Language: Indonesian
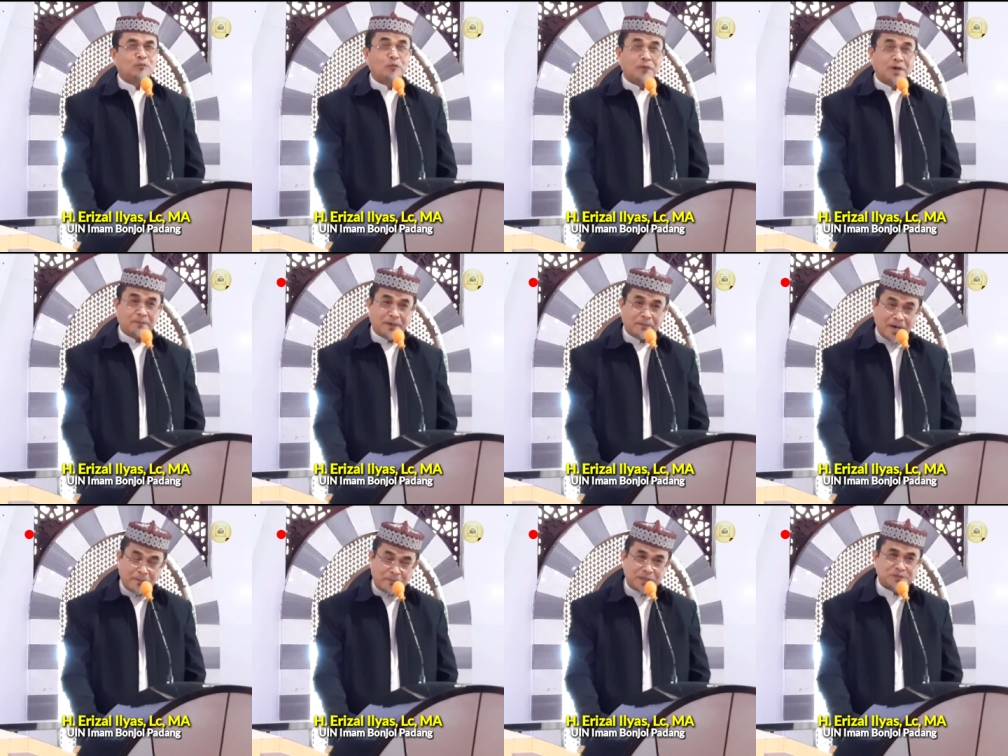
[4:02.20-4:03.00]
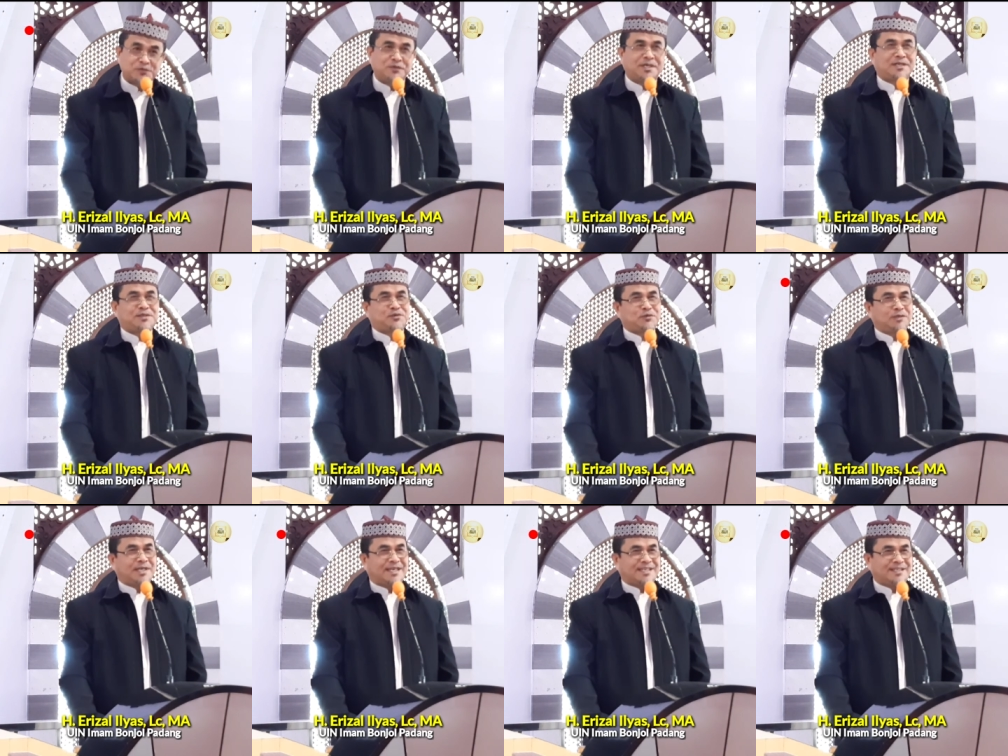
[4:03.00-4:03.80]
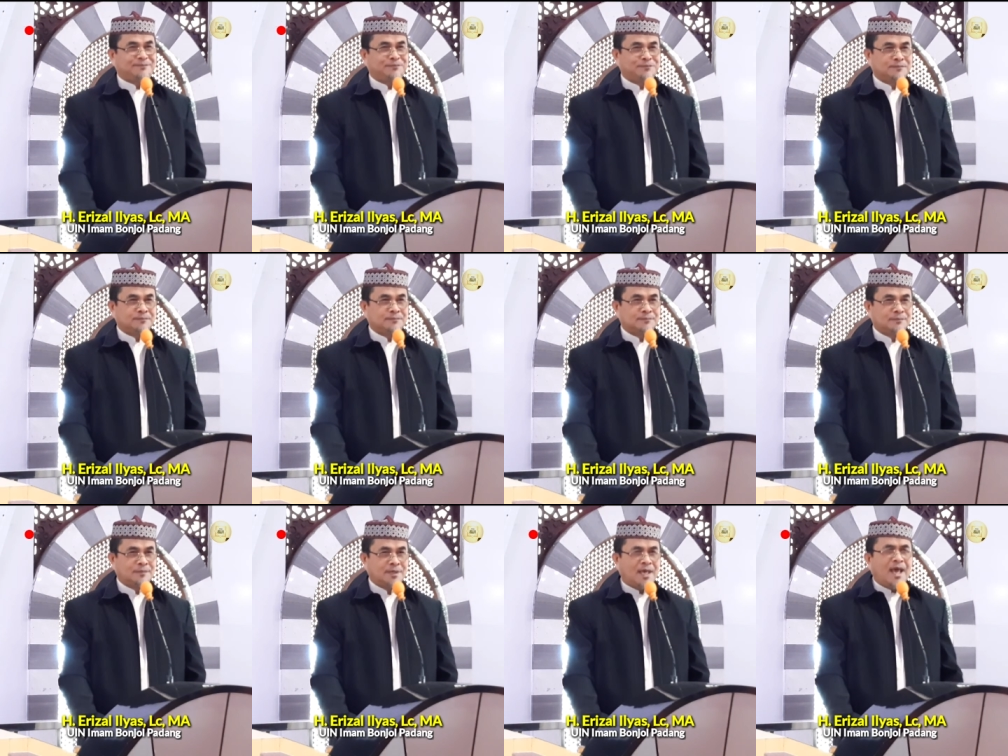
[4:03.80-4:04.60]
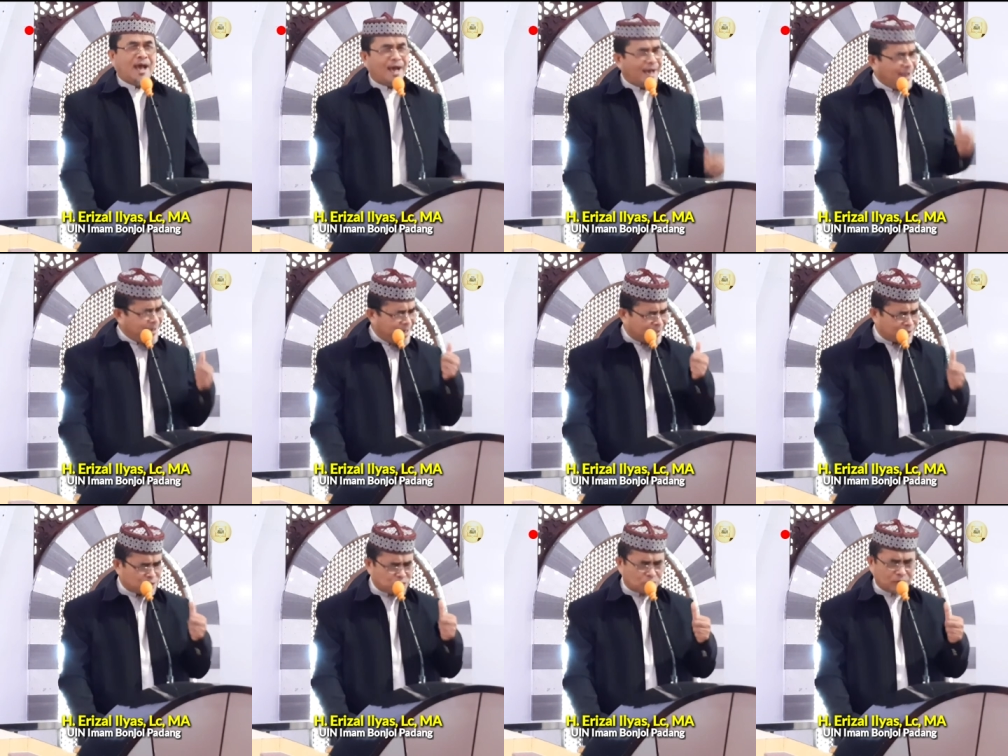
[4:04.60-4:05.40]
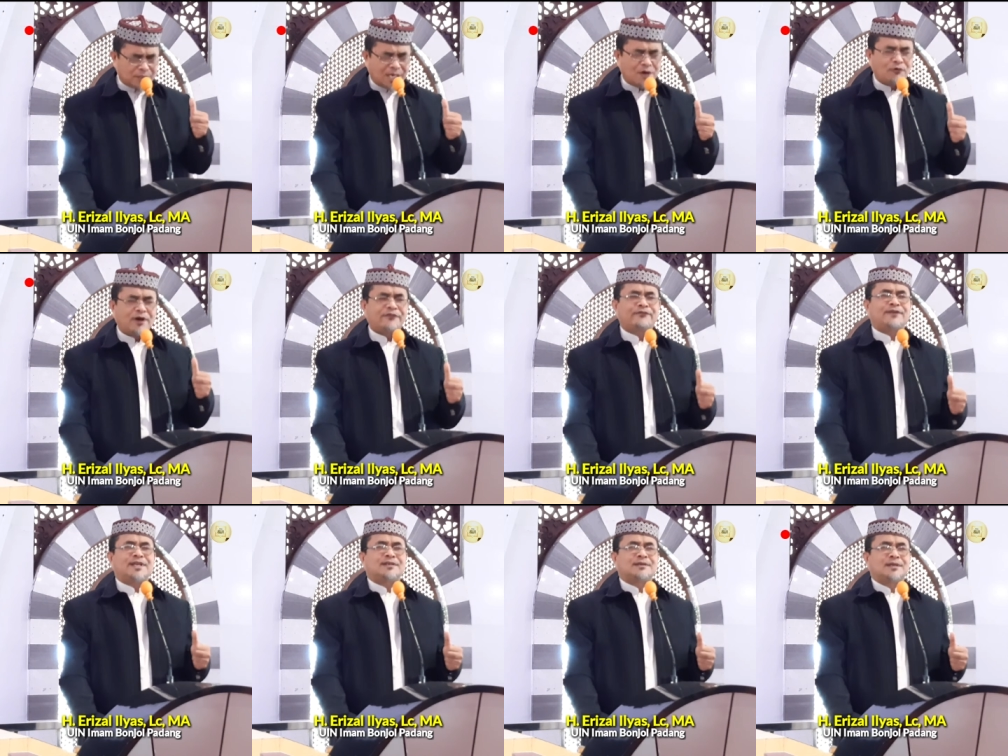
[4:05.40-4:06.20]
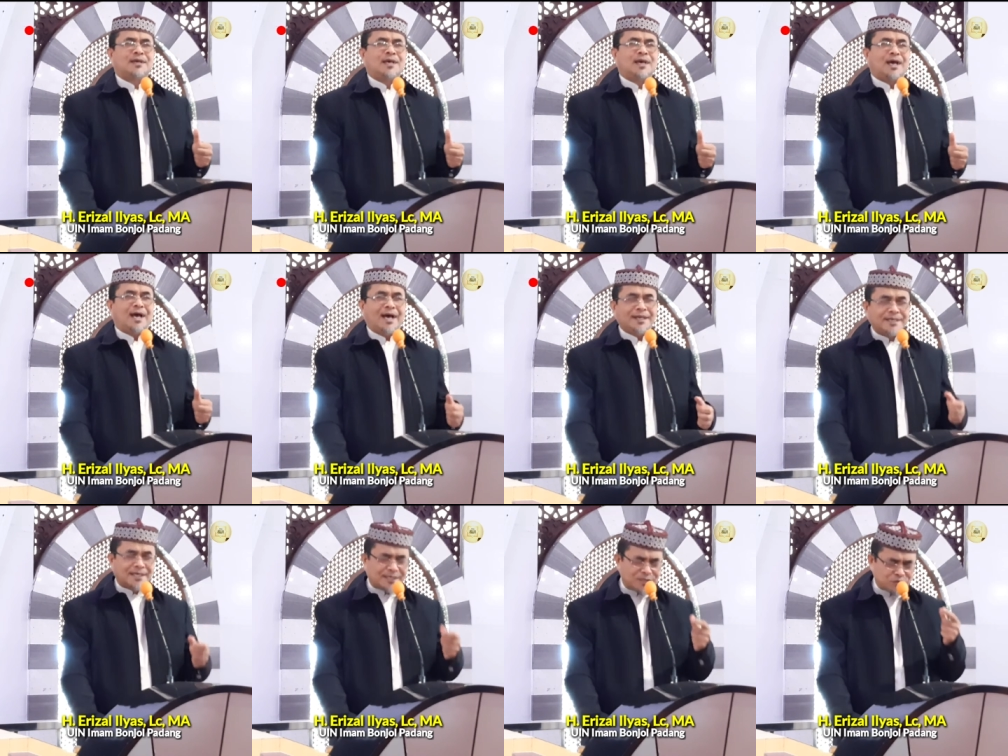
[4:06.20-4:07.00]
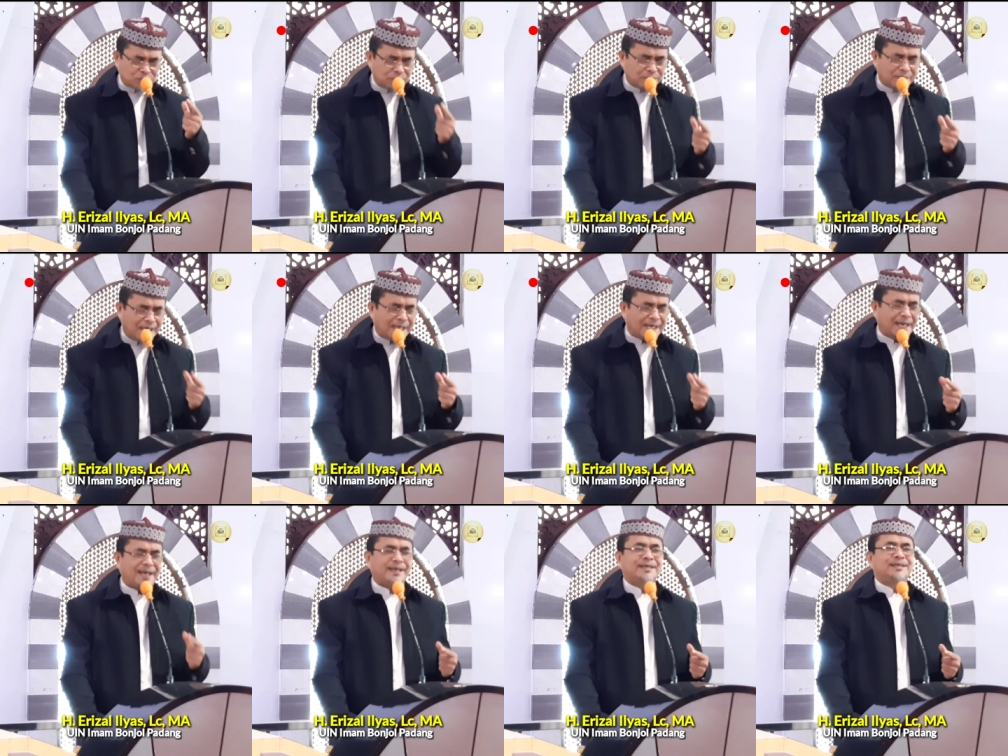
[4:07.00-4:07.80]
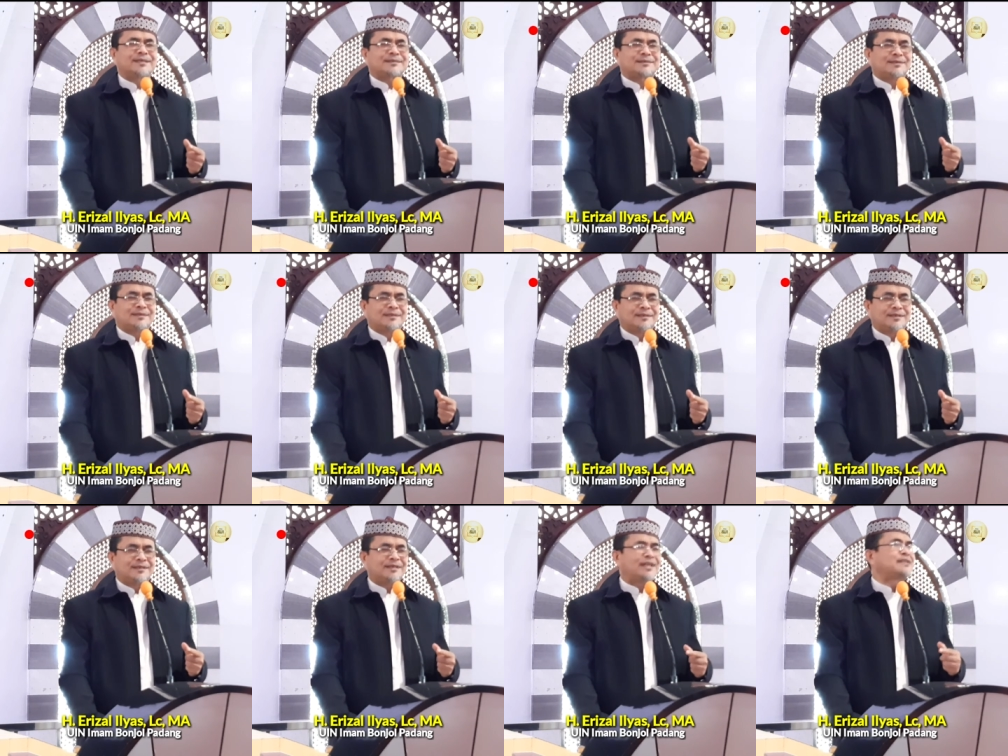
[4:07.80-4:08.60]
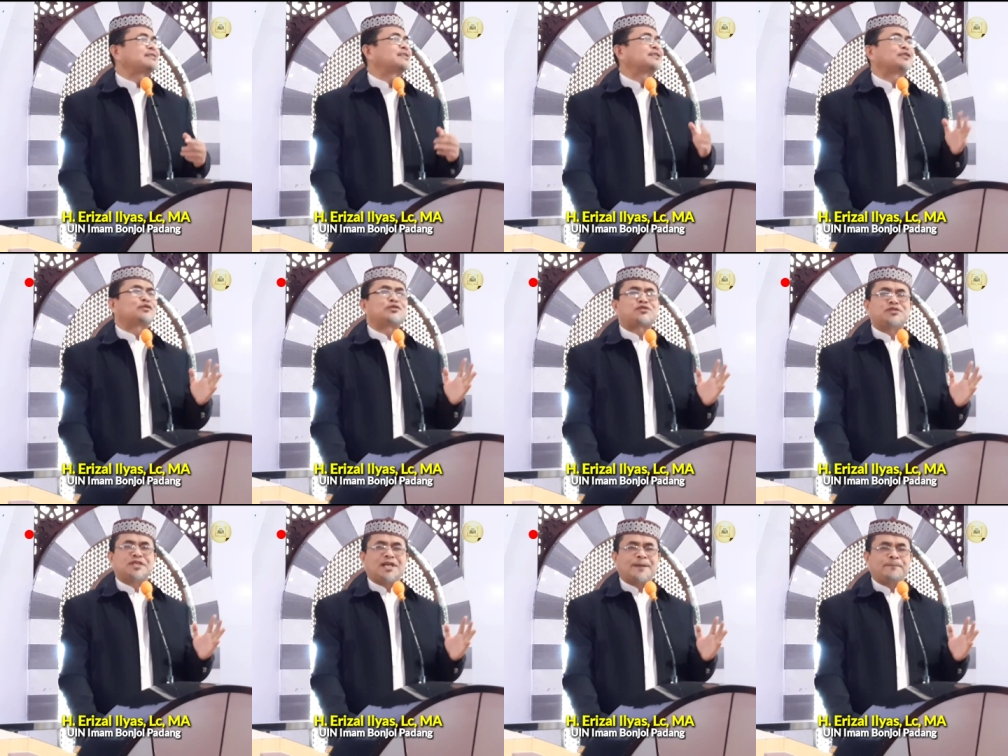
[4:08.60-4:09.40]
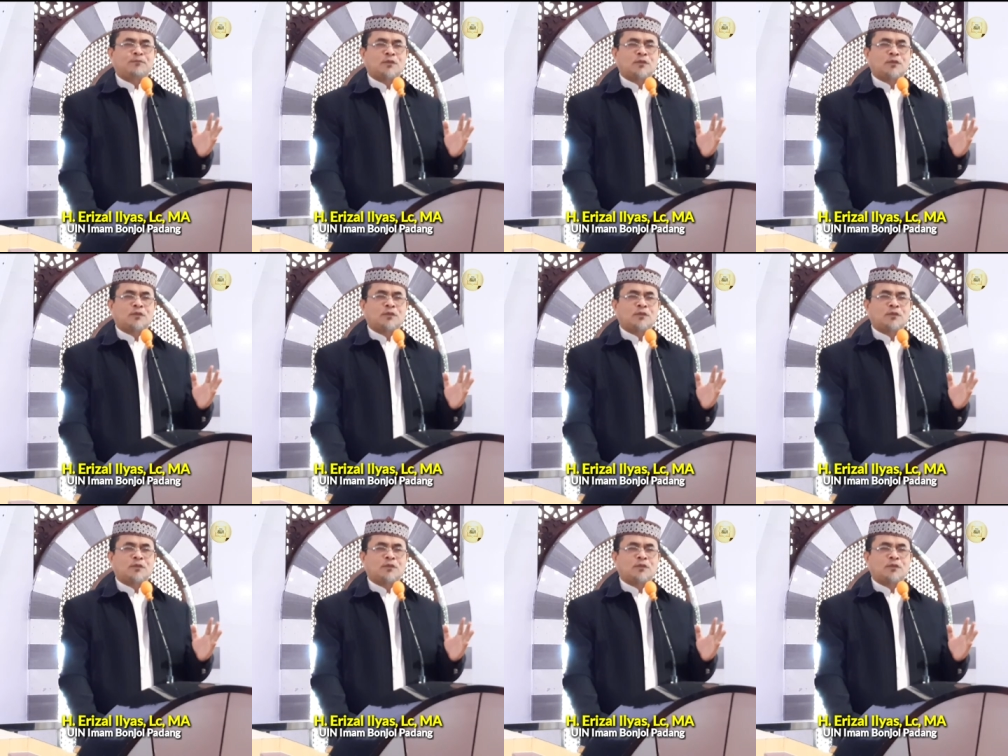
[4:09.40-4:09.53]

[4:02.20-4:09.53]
Bapak-bapak, saudara-saudara, ada Rasulullah wafat, ada Rasulullah lahir, dan seterusnya.